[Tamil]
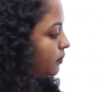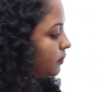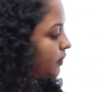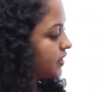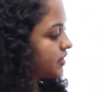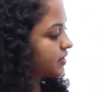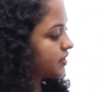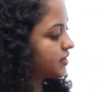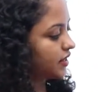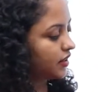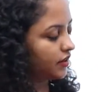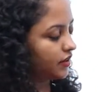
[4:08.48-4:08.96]

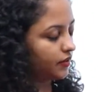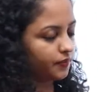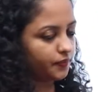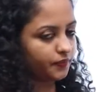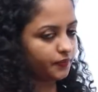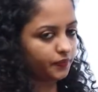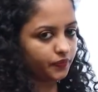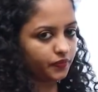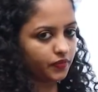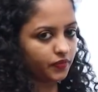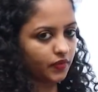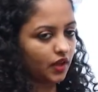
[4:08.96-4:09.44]
மிஸ்ஸிங்
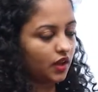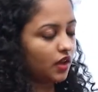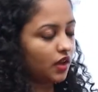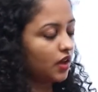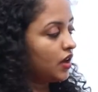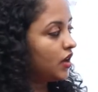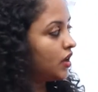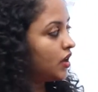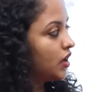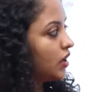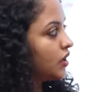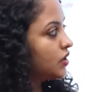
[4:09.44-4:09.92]

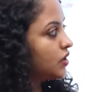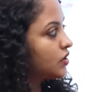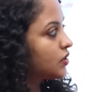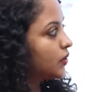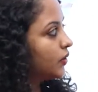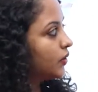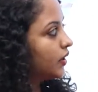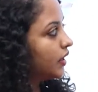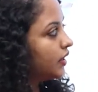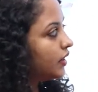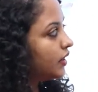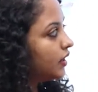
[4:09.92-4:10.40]
ஸோ
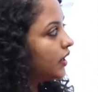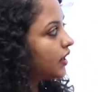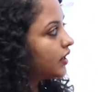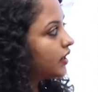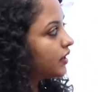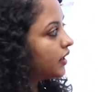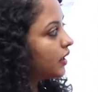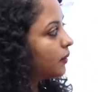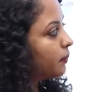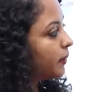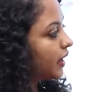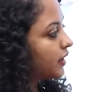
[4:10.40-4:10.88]
இந்த
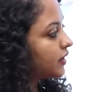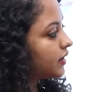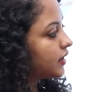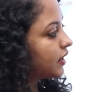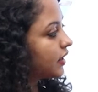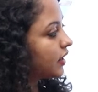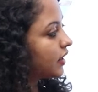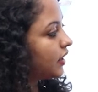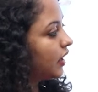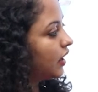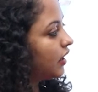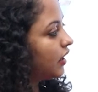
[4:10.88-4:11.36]
இடத்துல
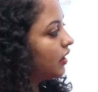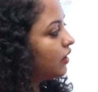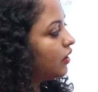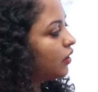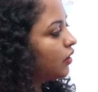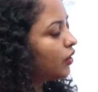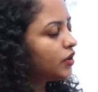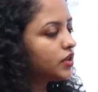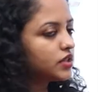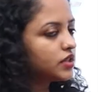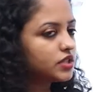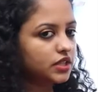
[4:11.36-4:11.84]
பார்த்தீங்கன்னா
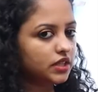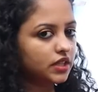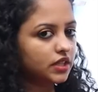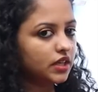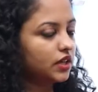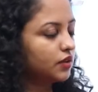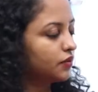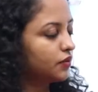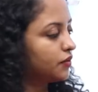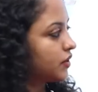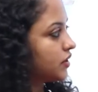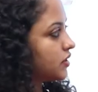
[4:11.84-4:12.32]
ஒரு சின்ன
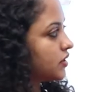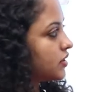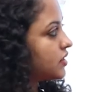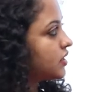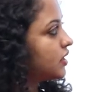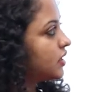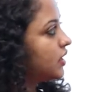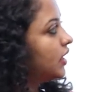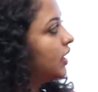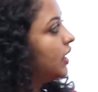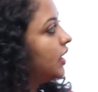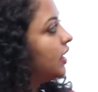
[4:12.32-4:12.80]
டிஃப்ரென்ஸ்
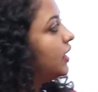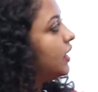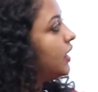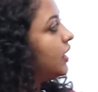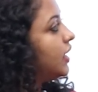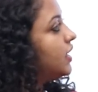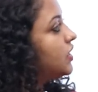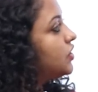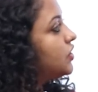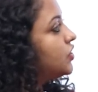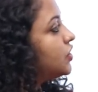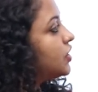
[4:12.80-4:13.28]

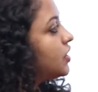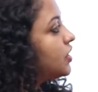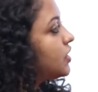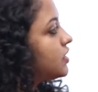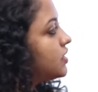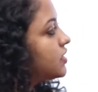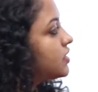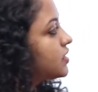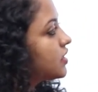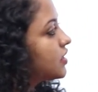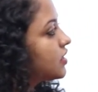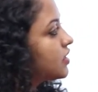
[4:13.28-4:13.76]

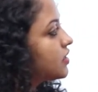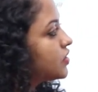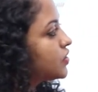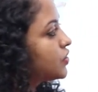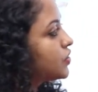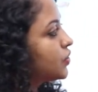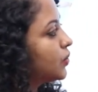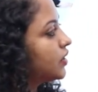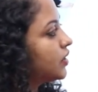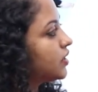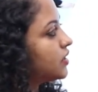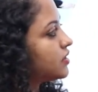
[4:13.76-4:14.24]
டீச்சர்ஸ்
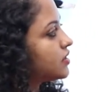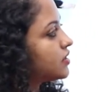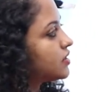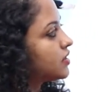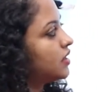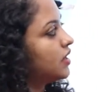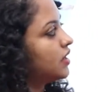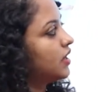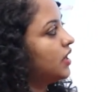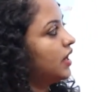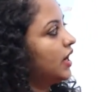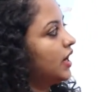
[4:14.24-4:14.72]
ஸ்டூடெண்ட்ஸ்
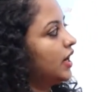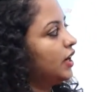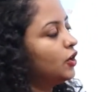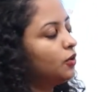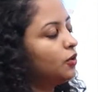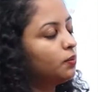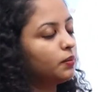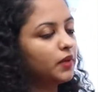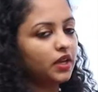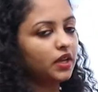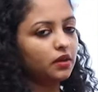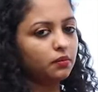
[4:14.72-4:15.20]

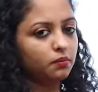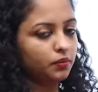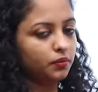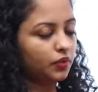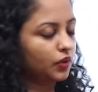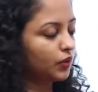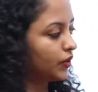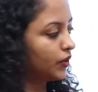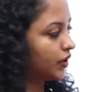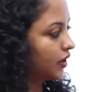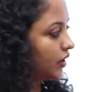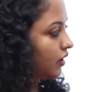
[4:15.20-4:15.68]
ரெண்டுமே
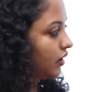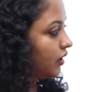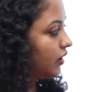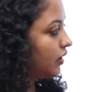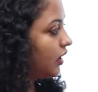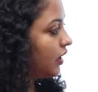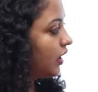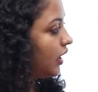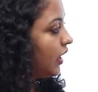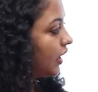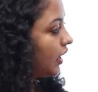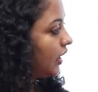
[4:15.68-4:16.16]
ப்ளூரல்
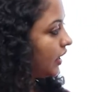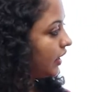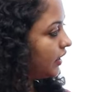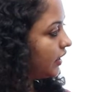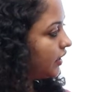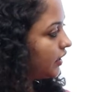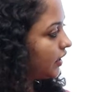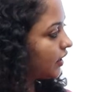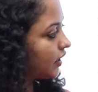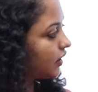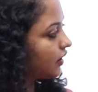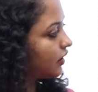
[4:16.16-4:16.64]

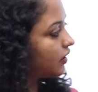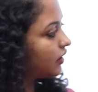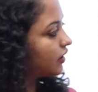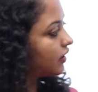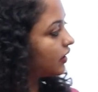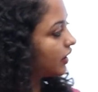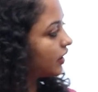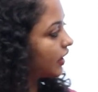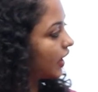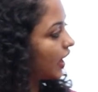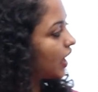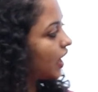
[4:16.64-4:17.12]
இங்கே
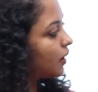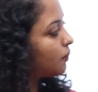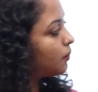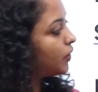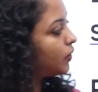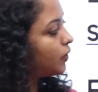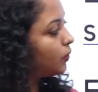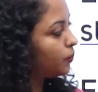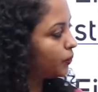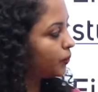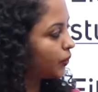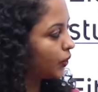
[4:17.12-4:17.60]

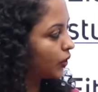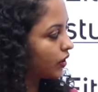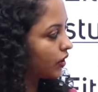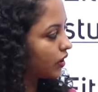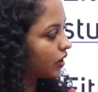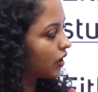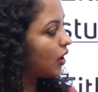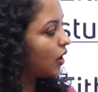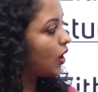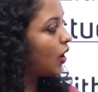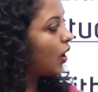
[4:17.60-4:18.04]
கிராமர் புக்